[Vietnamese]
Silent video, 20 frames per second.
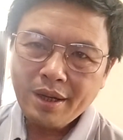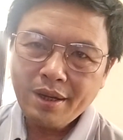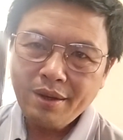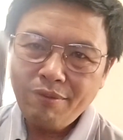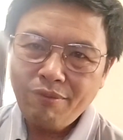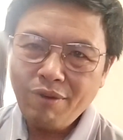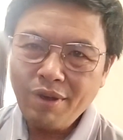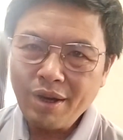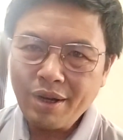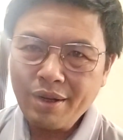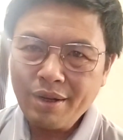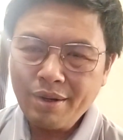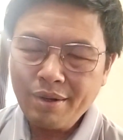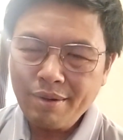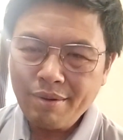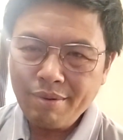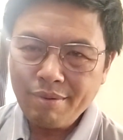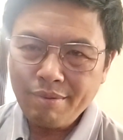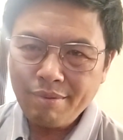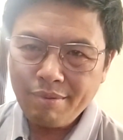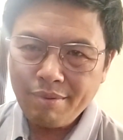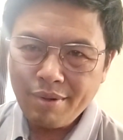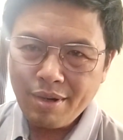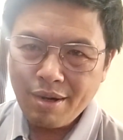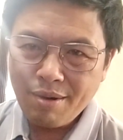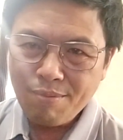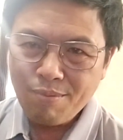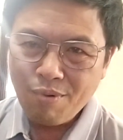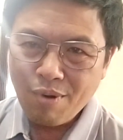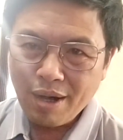cái việc
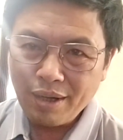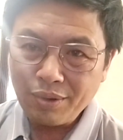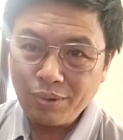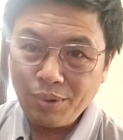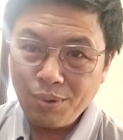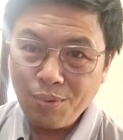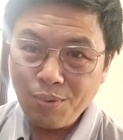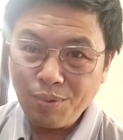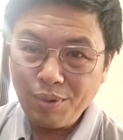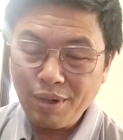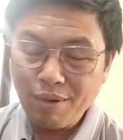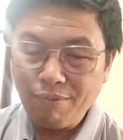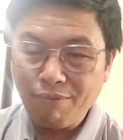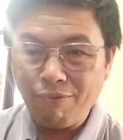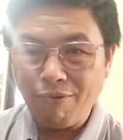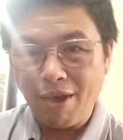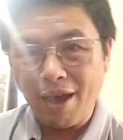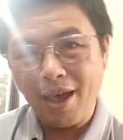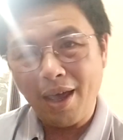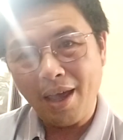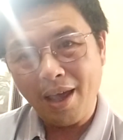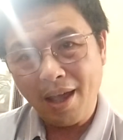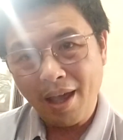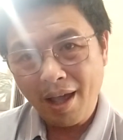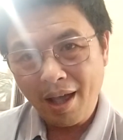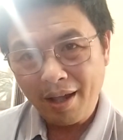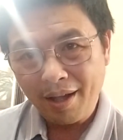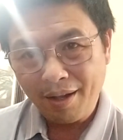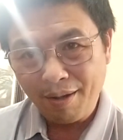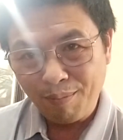ông Hoàng Duy Hùng được
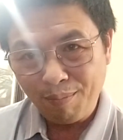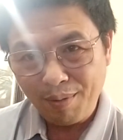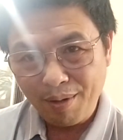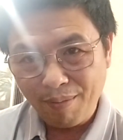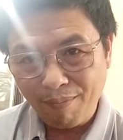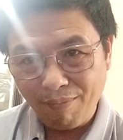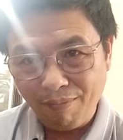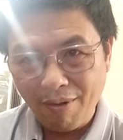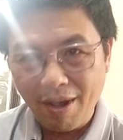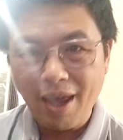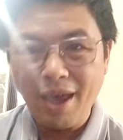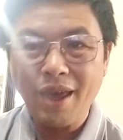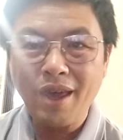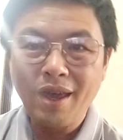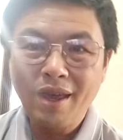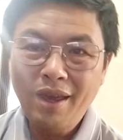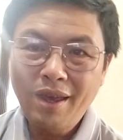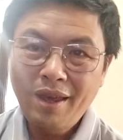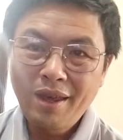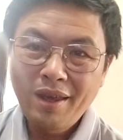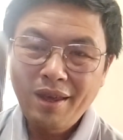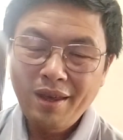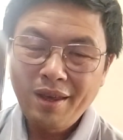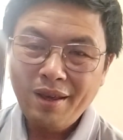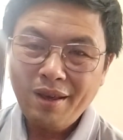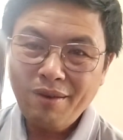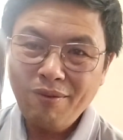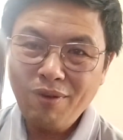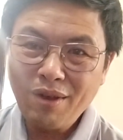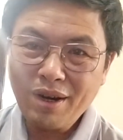về hay không được về
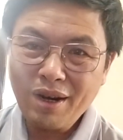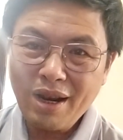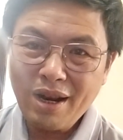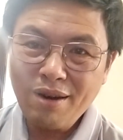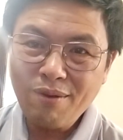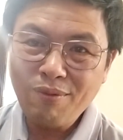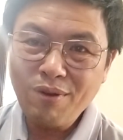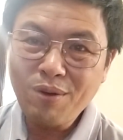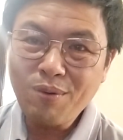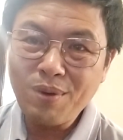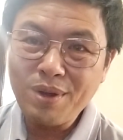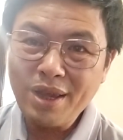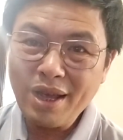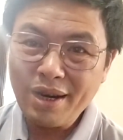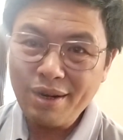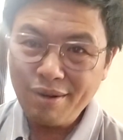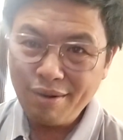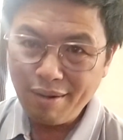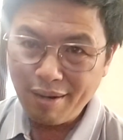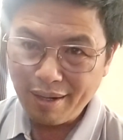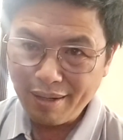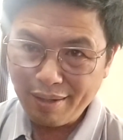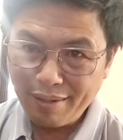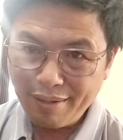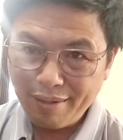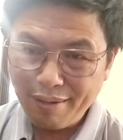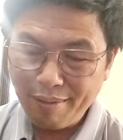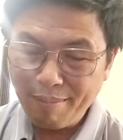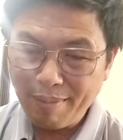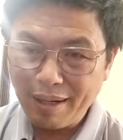cái việc này là việc của nhà
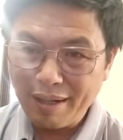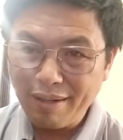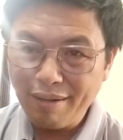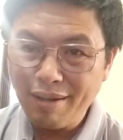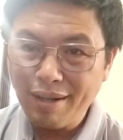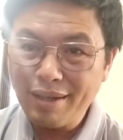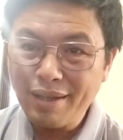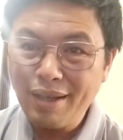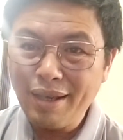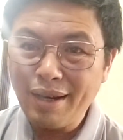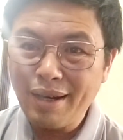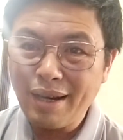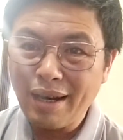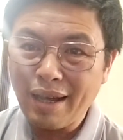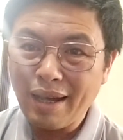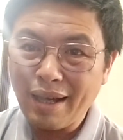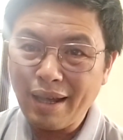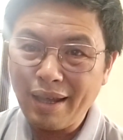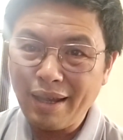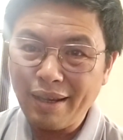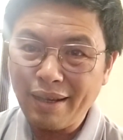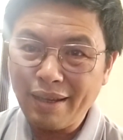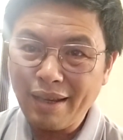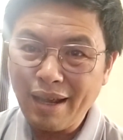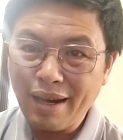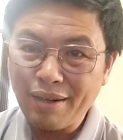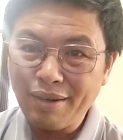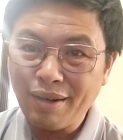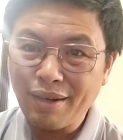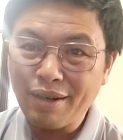nước nhưng mà đương nhiên là ấy,
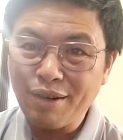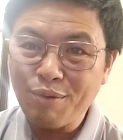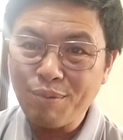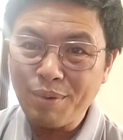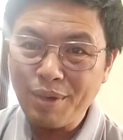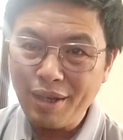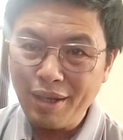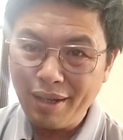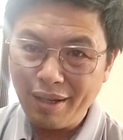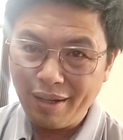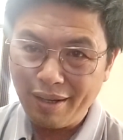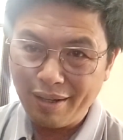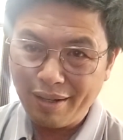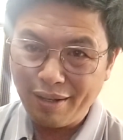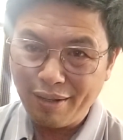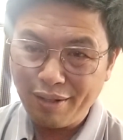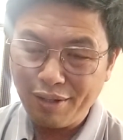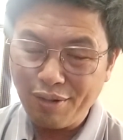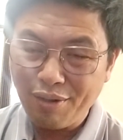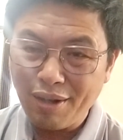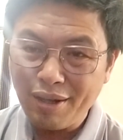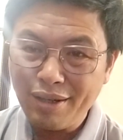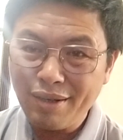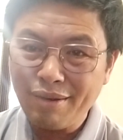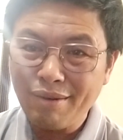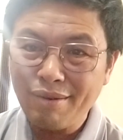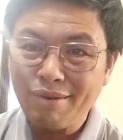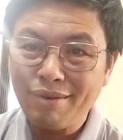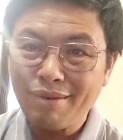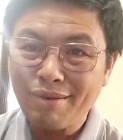nhà nước đồng ý thì dưới
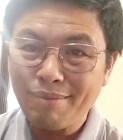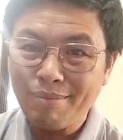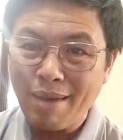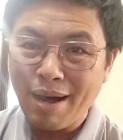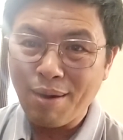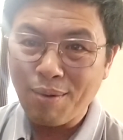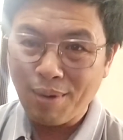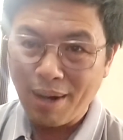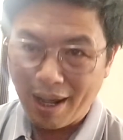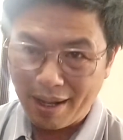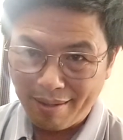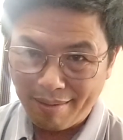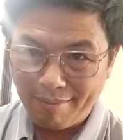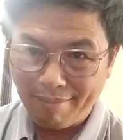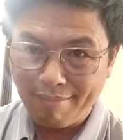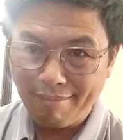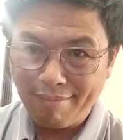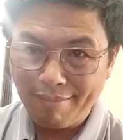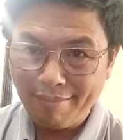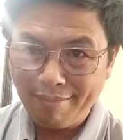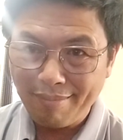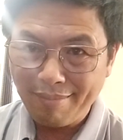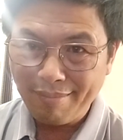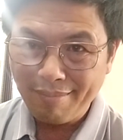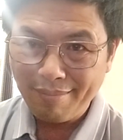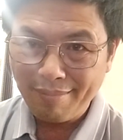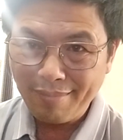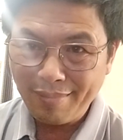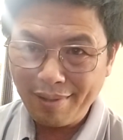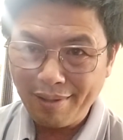sự bảo lãnh
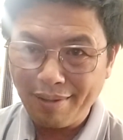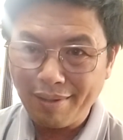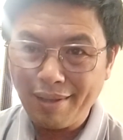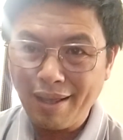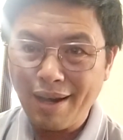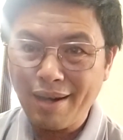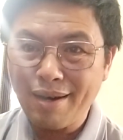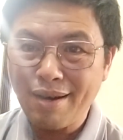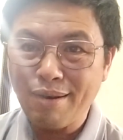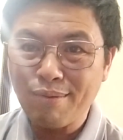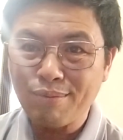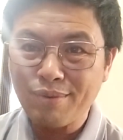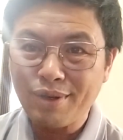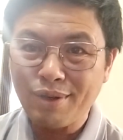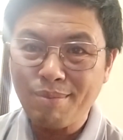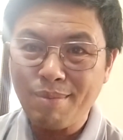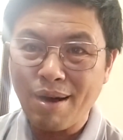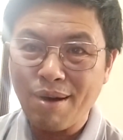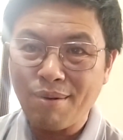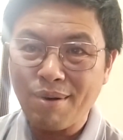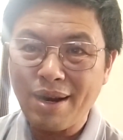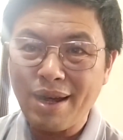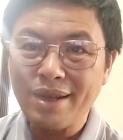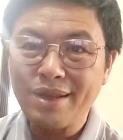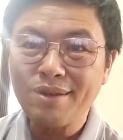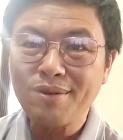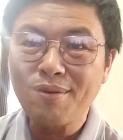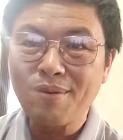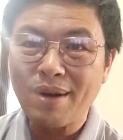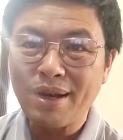sự tác động sự bảo
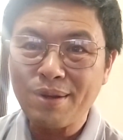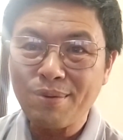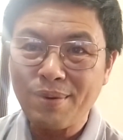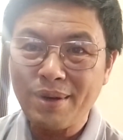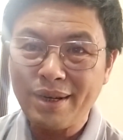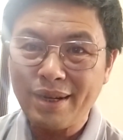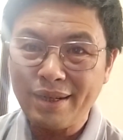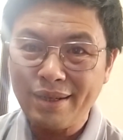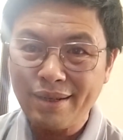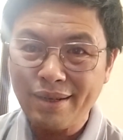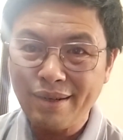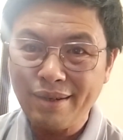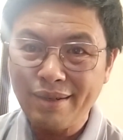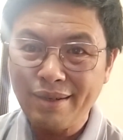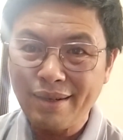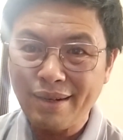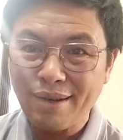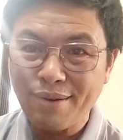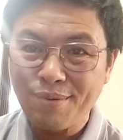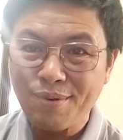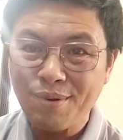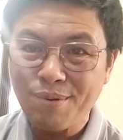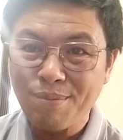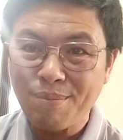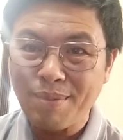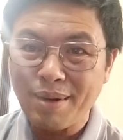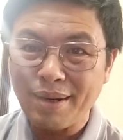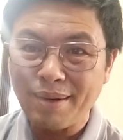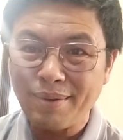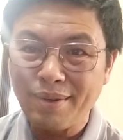lãnh của anh Nguyễn Thanh Sơn thì ông
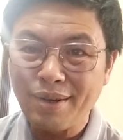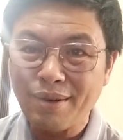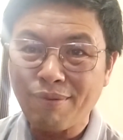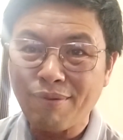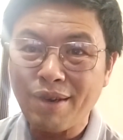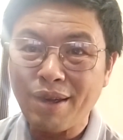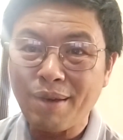Hùng mình được